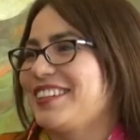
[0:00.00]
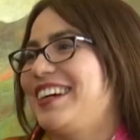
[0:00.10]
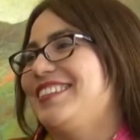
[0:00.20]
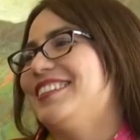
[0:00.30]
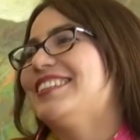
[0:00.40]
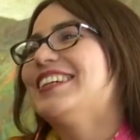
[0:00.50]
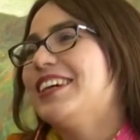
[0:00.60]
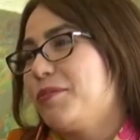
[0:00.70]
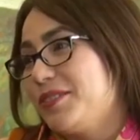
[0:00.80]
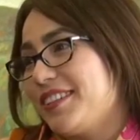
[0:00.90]
gracias.
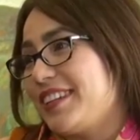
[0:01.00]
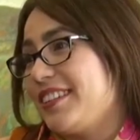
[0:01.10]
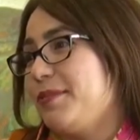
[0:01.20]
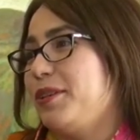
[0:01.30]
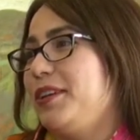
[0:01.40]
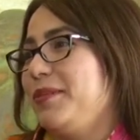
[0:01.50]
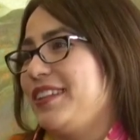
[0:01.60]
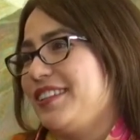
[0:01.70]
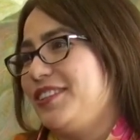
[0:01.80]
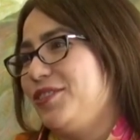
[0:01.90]
Muchas gracias por la
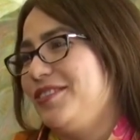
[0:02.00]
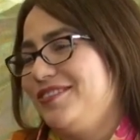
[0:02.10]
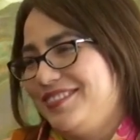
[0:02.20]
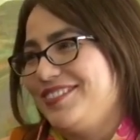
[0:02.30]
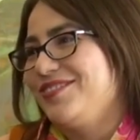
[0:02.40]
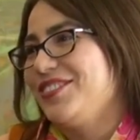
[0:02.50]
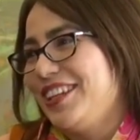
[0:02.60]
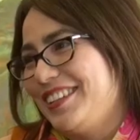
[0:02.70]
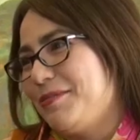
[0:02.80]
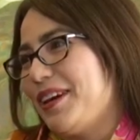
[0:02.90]
invitación, muy
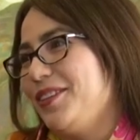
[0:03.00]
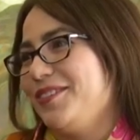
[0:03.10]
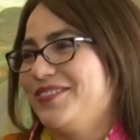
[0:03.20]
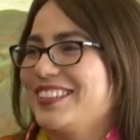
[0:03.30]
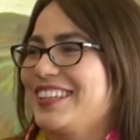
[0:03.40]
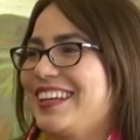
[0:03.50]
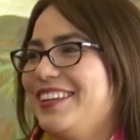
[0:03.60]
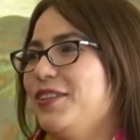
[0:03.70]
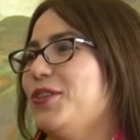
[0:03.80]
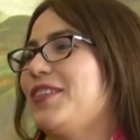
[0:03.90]
estimado,
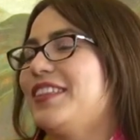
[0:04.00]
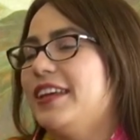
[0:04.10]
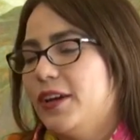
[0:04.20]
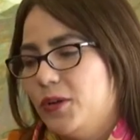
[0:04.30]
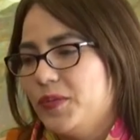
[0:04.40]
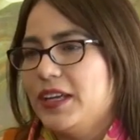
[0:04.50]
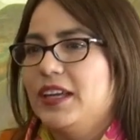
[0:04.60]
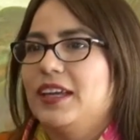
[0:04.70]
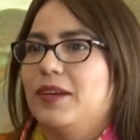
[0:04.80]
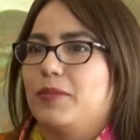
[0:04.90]
querido Diego
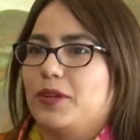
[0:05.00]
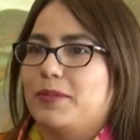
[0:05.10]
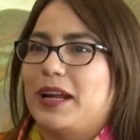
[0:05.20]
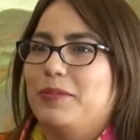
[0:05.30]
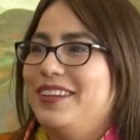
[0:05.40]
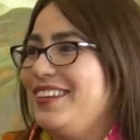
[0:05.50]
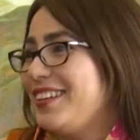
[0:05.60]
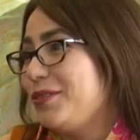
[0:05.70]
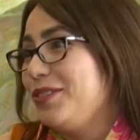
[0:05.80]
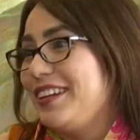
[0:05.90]
pues para mí
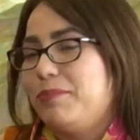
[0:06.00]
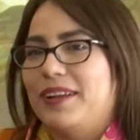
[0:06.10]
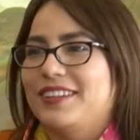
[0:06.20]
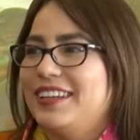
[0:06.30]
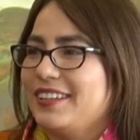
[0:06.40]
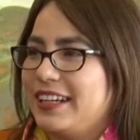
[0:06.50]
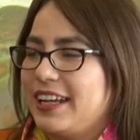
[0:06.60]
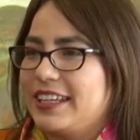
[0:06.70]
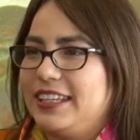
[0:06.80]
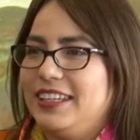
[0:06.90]
es un gran placer estar
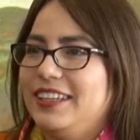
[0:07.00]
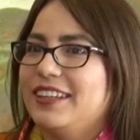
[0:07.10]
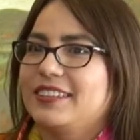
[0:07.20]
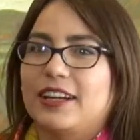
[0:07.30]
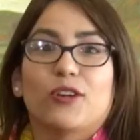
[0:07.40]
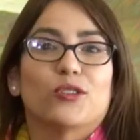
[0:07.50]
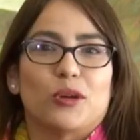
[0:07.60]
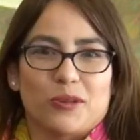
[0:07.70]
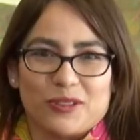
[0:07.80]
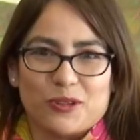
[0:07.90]
aquí, estar con tu
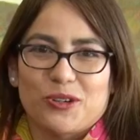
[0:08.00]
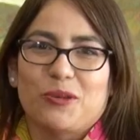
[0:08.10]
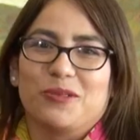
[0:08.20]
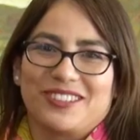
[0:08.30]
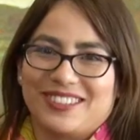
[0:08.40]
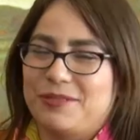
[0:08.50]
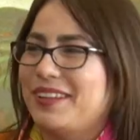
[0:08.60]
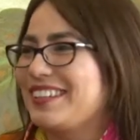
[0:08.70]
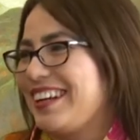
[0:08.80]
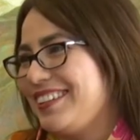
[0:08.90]
auditorio.
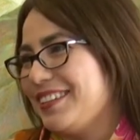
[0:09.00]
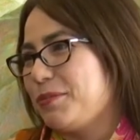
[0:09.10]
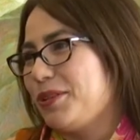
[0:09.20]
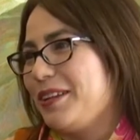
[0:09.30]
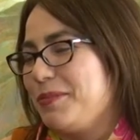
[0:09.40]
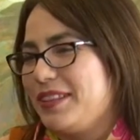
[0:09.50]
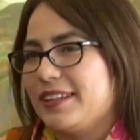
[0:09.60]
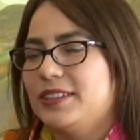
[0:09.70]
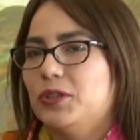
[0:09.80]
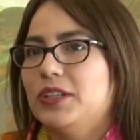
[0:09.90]
Muchísimas gracias por la
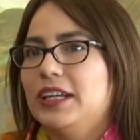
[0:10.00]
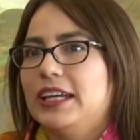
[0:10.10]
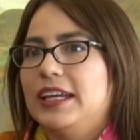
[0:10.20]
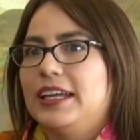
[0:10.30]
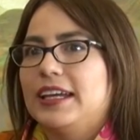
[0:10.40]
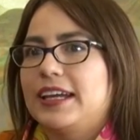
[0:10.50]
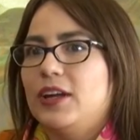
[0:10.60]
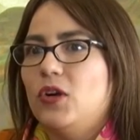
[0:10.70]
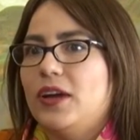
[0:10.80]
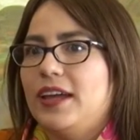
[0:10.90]
invitación.
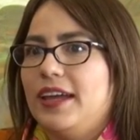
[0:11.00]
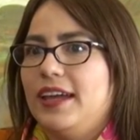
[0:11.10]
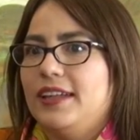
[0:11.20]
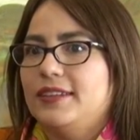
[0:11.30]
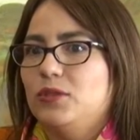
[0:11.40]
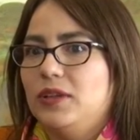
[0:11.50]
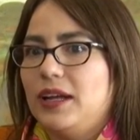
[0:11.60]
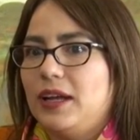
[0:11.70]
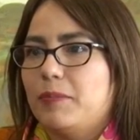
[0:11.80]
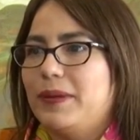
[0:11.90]
Creo que es
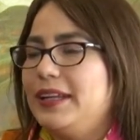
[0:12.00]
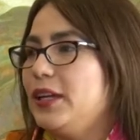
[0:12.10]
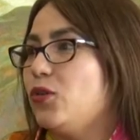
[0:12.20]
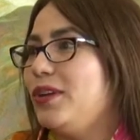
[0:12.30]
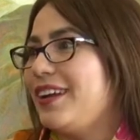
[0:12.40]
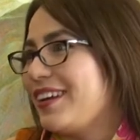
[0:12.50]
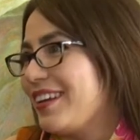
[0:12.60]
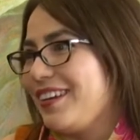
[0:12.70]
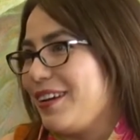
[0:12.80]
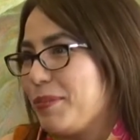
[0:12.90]
una película
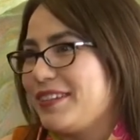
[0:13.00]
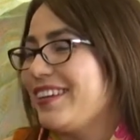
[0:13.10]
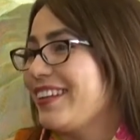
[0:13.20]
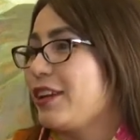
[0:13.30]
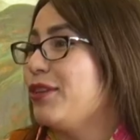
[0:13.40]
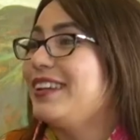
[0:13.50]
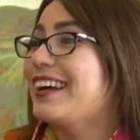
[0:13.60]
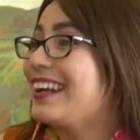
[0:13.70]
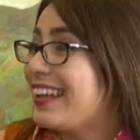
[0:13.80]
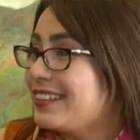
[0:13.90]
que, a pesar de que no es la
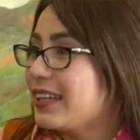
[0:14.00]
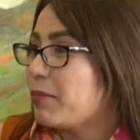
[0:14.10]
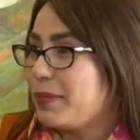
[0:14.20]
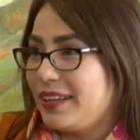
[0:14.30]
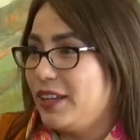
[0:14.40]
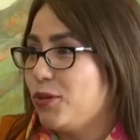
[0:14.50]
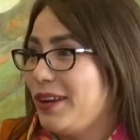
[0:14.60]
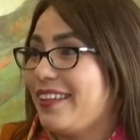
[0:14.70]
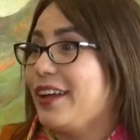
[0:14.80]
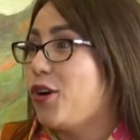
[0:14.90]
clásica
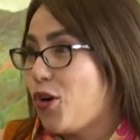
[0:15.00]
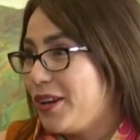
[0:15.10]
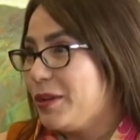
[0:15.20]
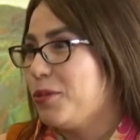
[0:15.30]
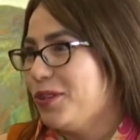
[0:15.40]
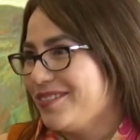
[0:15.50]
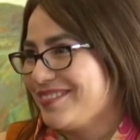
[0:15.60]
película de Hollywood,